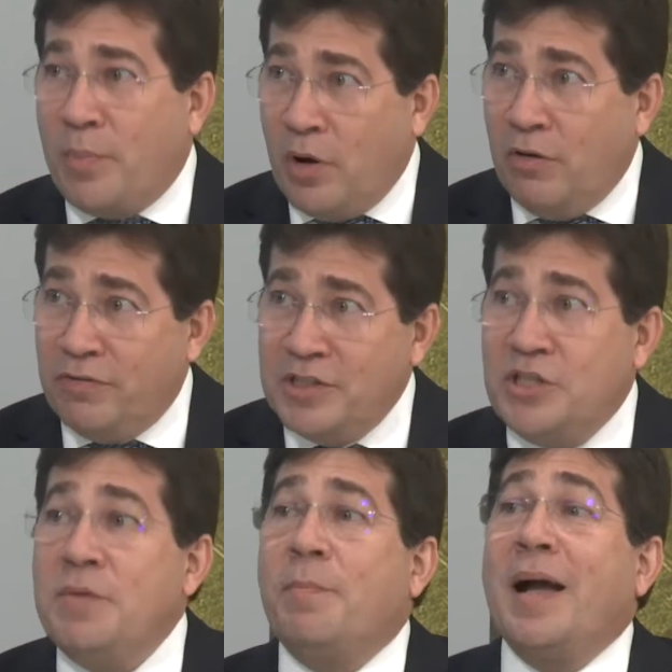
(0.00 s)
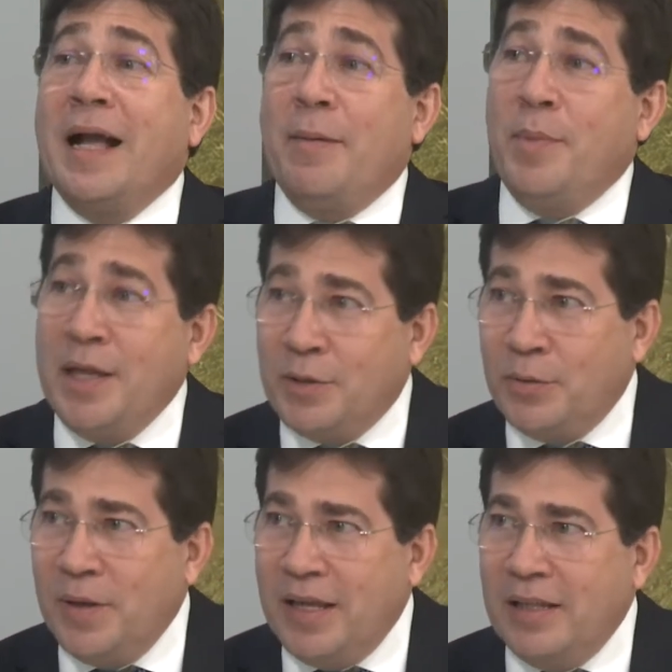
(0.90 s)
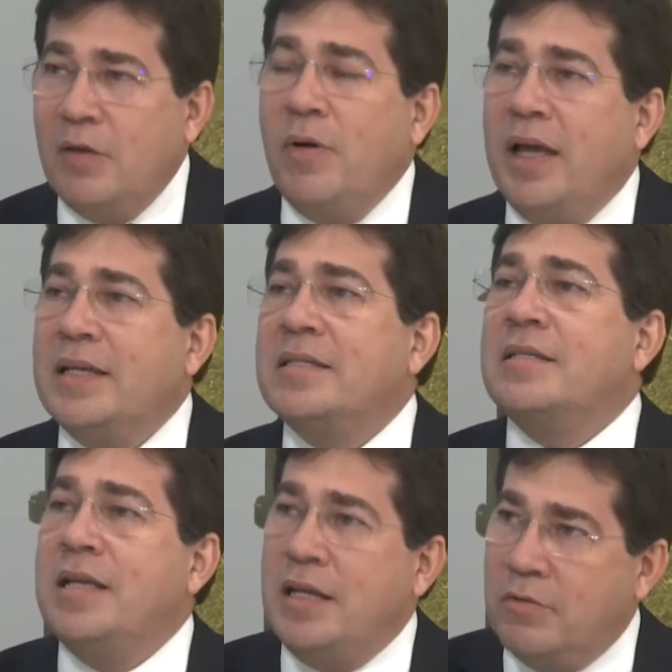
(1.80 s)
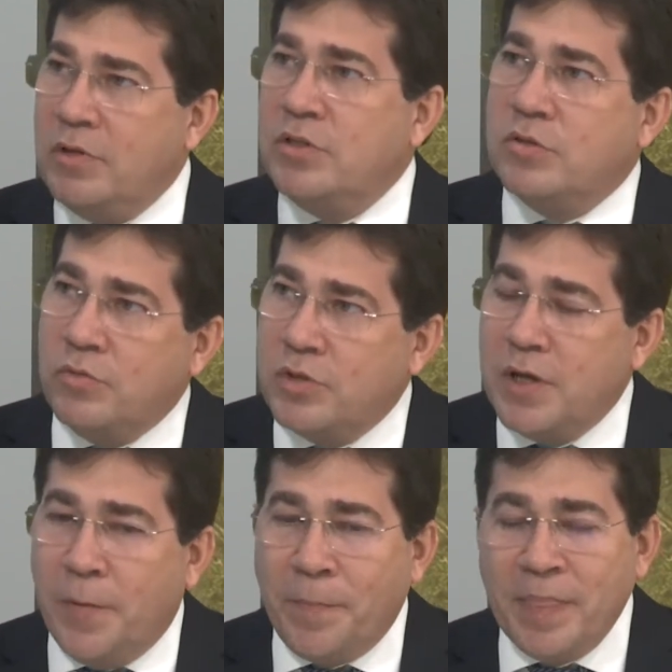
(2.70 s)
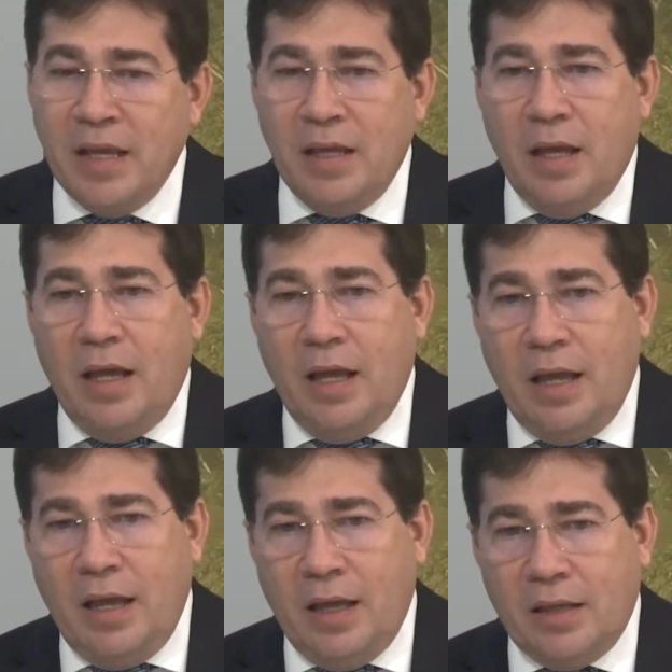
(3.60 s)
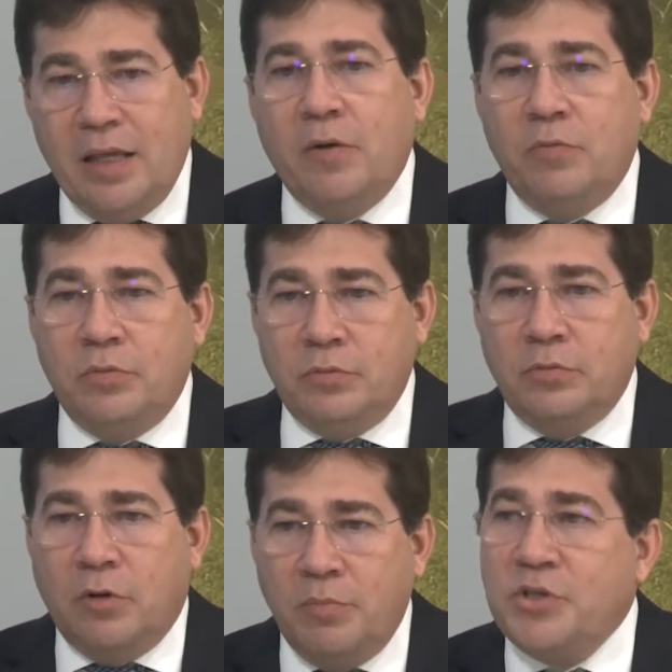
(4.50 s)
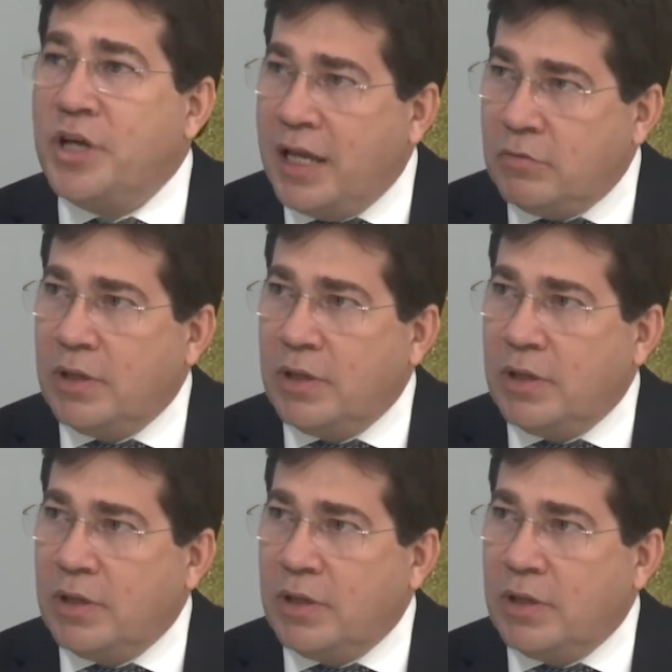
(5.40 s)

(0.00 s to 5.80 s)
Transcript: prova de pagamento então, essa seria uma discussão, é, que é o, o objeto